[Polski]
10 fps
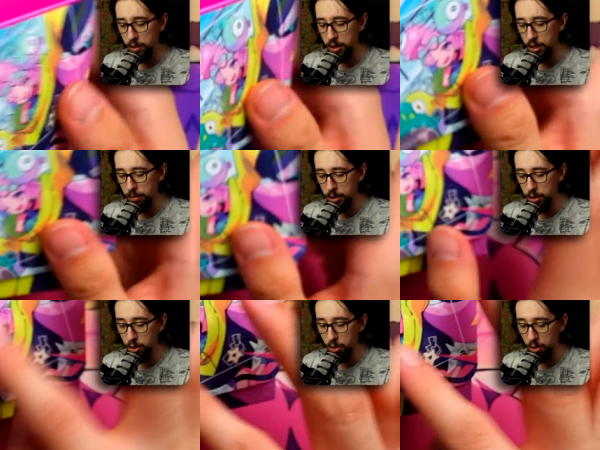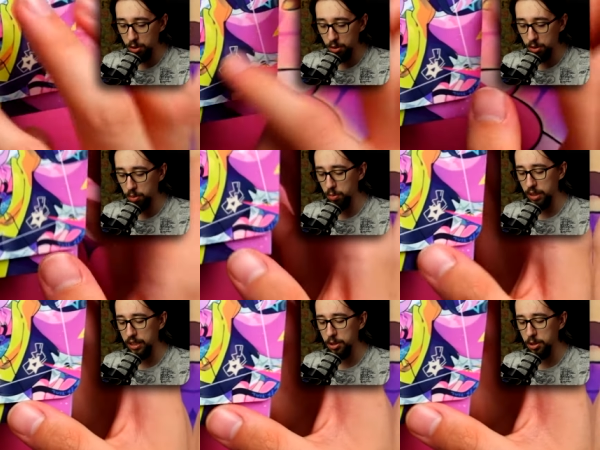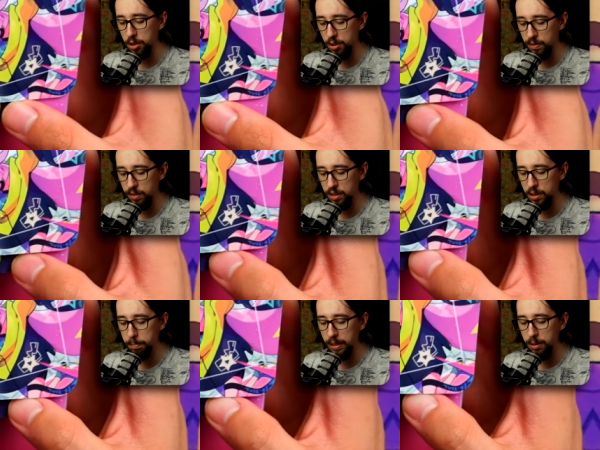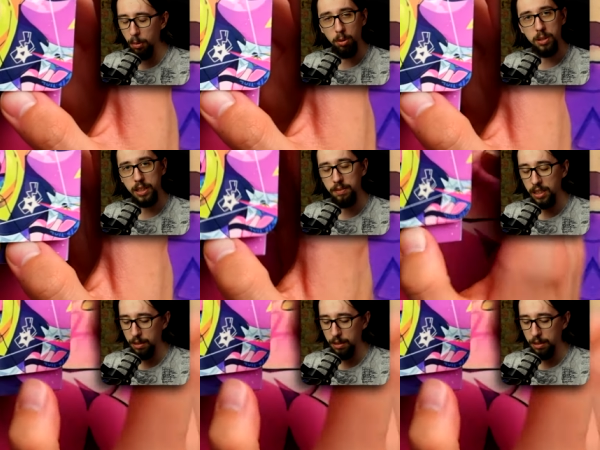ujęciami niż to tylko tutaj, szczerze mówiąc, z Bellyboltem.